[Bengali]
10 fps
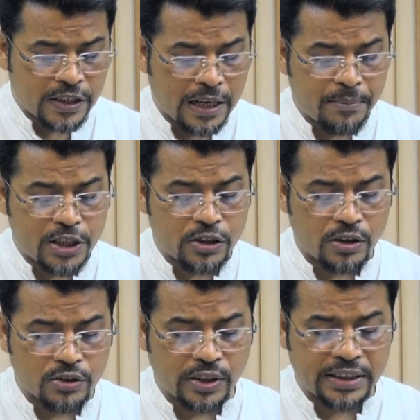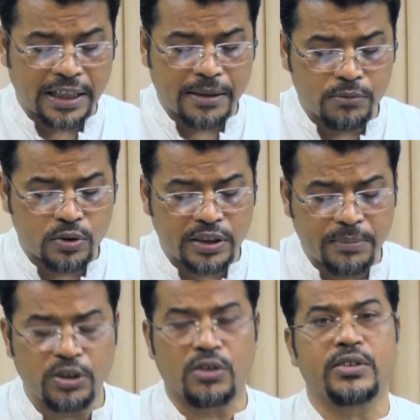সার্বিক সহযোগিতায়
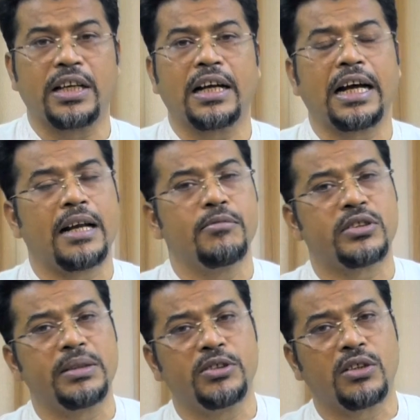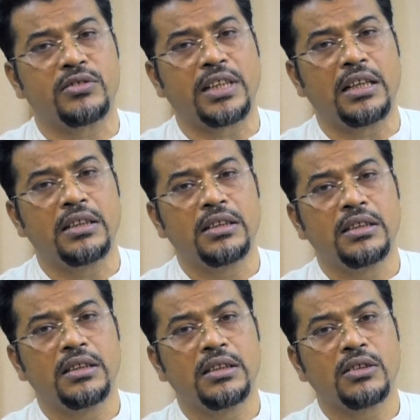মুসলিম জনতা কারা মুসলিম জনতা
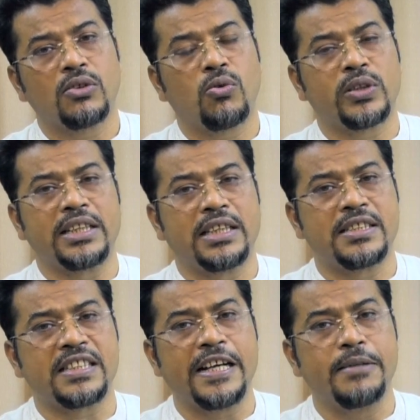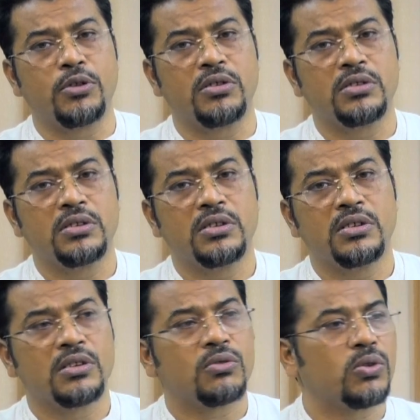কোথায় তাদের সাইনবোর্ড
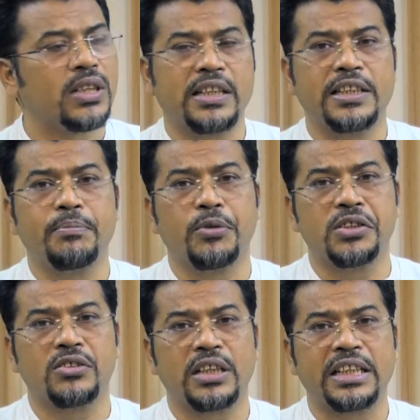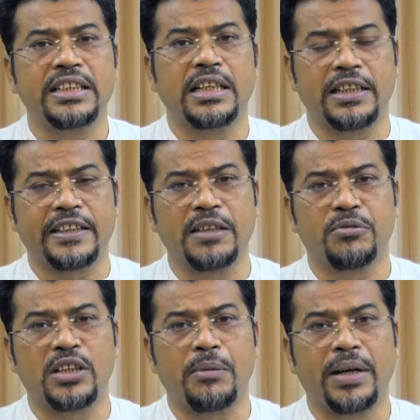কোথায় তাদের পরিচয় কি তাদের
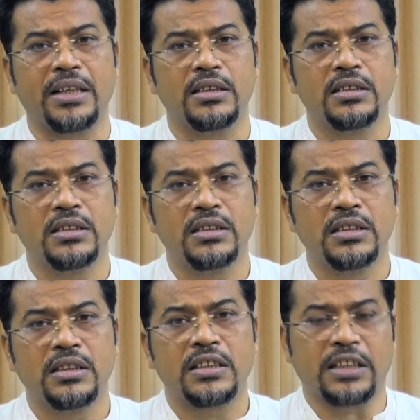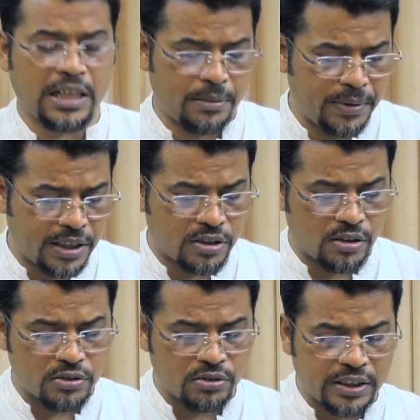টেলিফোন নাম্বার সার্বিক
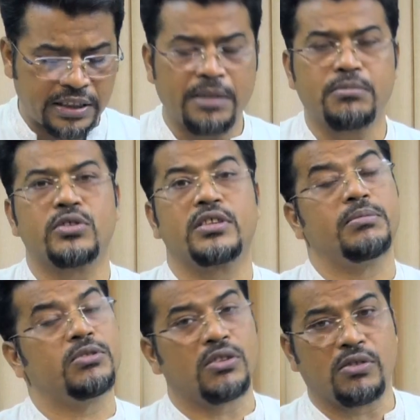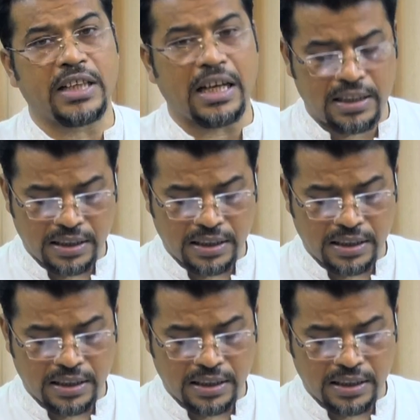সহযোগিতায় মুসলিম জনতা